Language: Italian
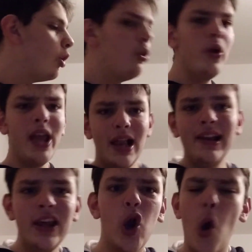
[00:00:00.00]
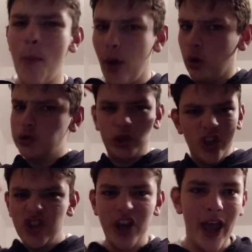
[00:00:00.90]
qui e lì come contro
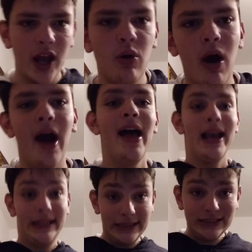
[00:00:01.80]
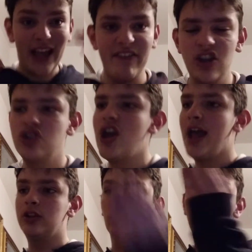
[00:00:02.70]
il Genoa, che se stai
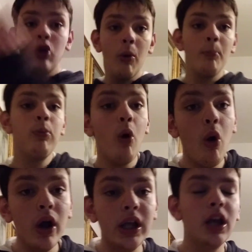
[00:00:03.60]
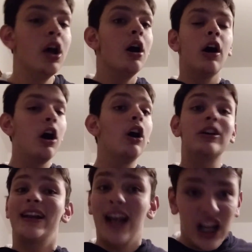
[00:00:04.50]
vincendo non puoi uh,
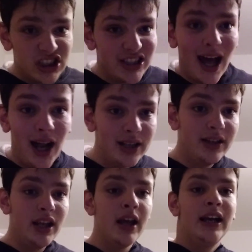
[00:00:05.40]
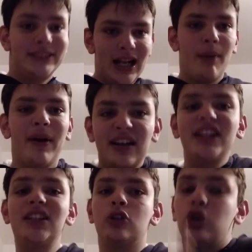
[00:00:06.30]
rilassarti, se la
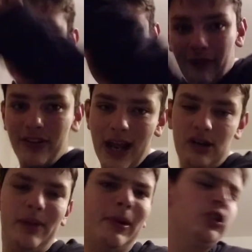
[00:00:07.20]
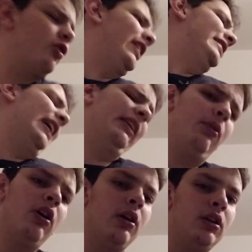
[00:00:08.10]
partita non sta finendo tipo al novantesimo,